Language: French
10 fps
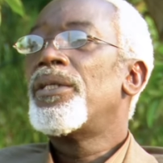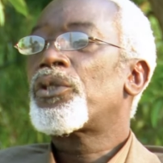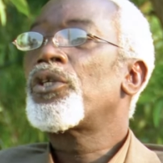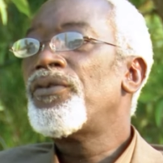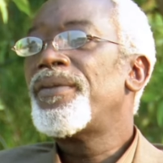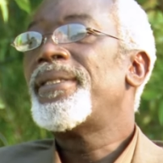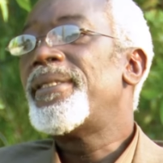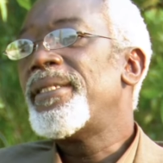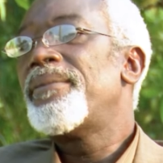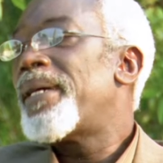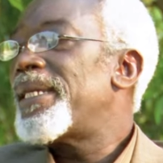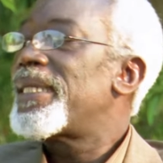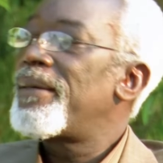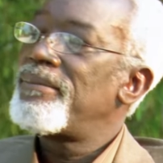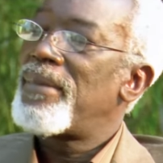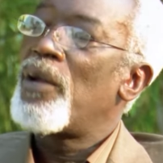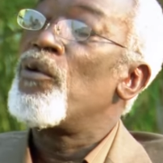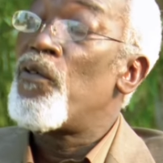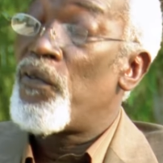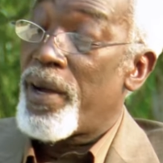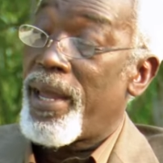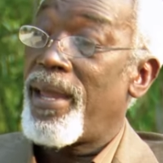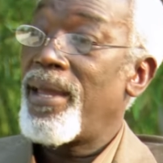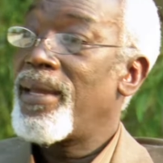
Ce que je veux dire, par exemple, à nos frères